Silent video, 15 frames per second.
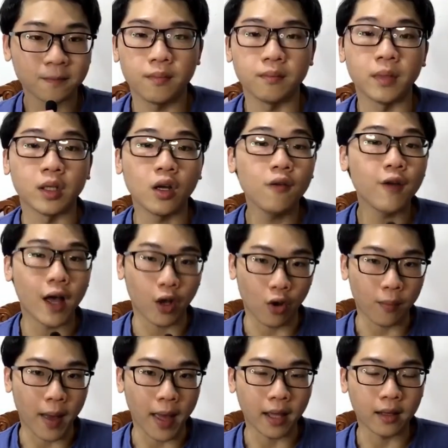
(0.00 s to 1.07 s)
mình có vài người
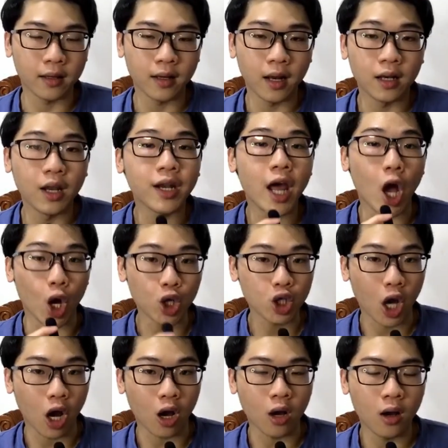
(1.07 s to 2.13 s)
bạn lên đây ở
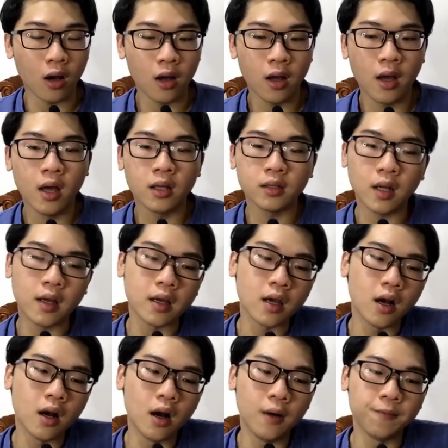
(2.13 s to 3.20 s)
trọ thì
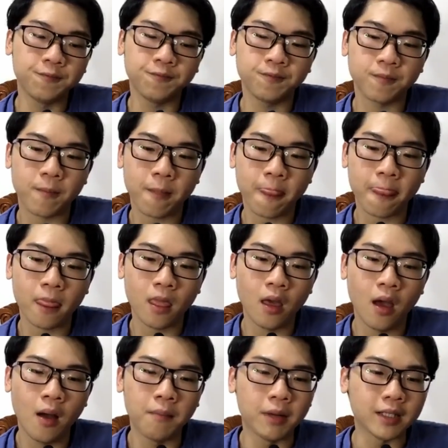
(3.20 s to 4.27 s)
um,
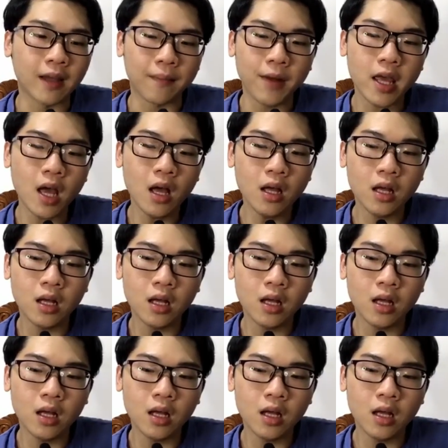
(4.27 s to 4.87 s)
mình cảm thấy á,